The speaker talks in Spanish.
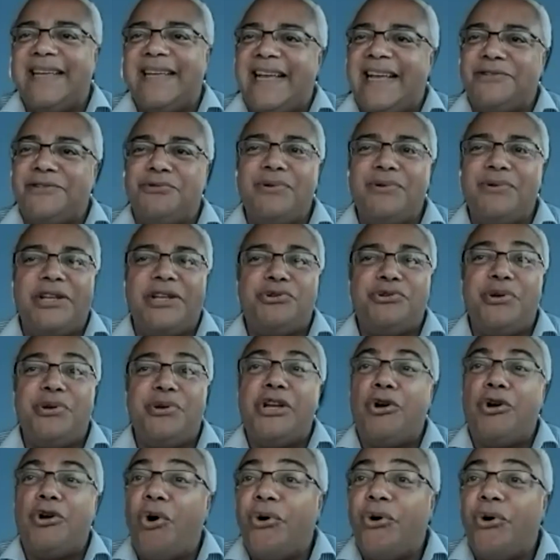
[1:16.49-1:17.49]
Es un hecho
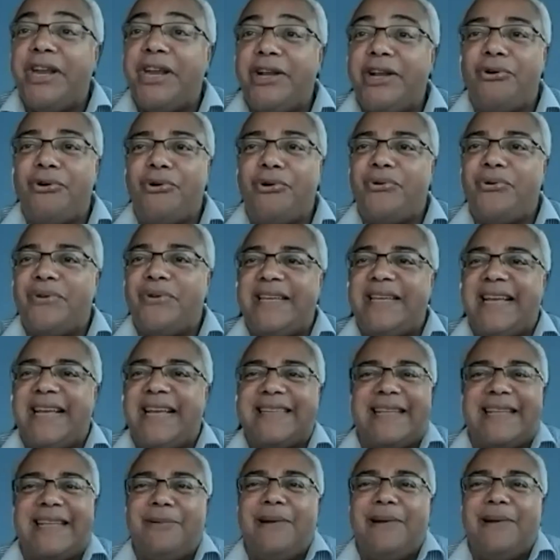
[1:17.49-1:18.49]
icónico y
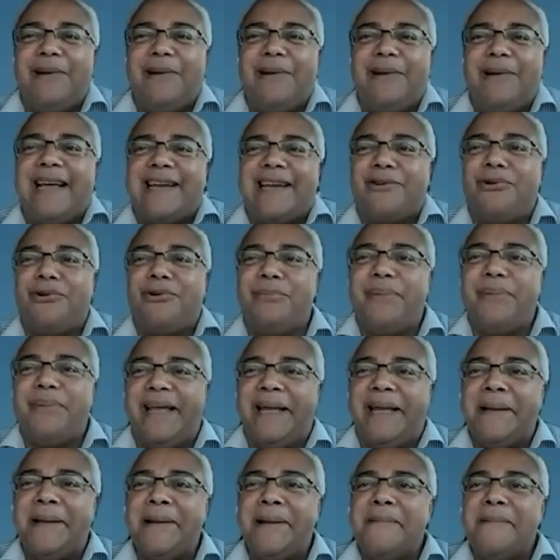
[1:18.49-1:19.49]
hasta hablarlo
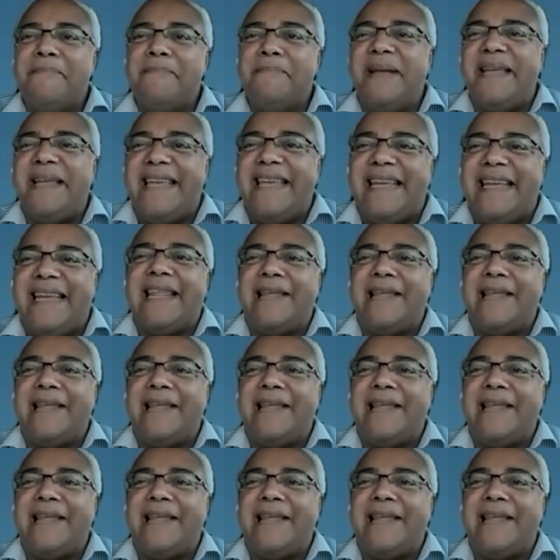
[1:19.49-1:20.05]
me, me llena de